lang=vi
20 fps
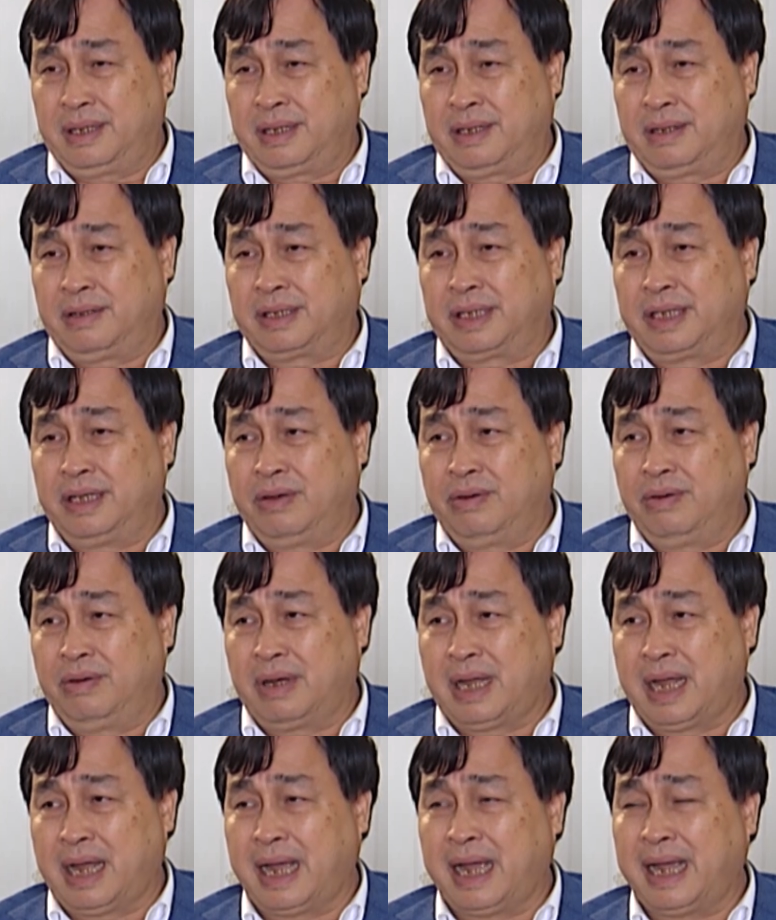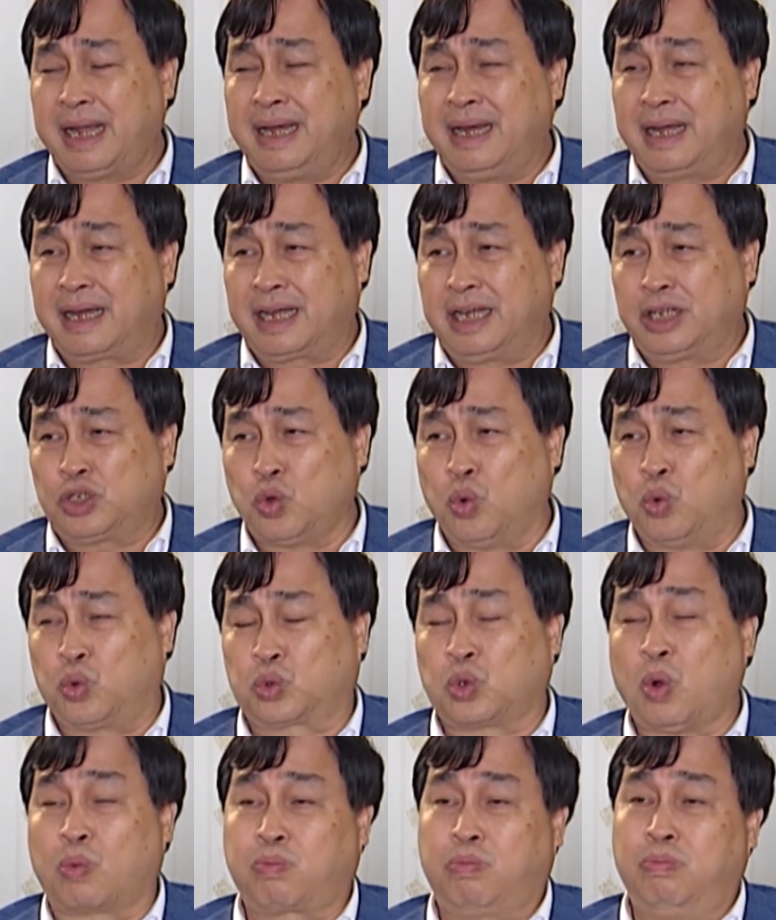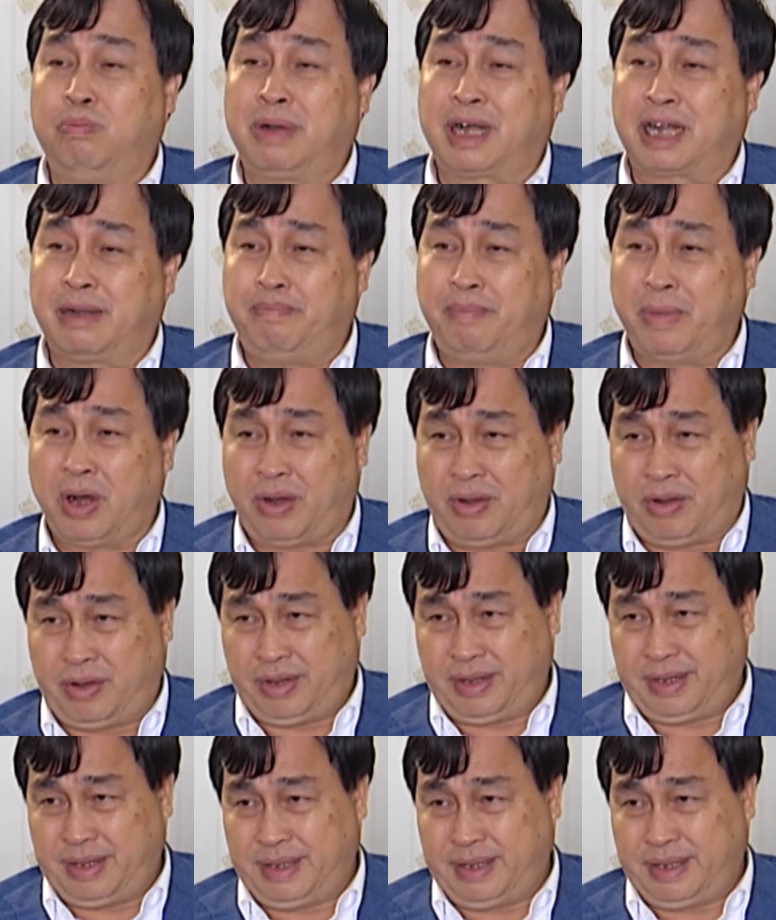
Nó thiếu. Hai là cái thủ tục mà cấp mỏ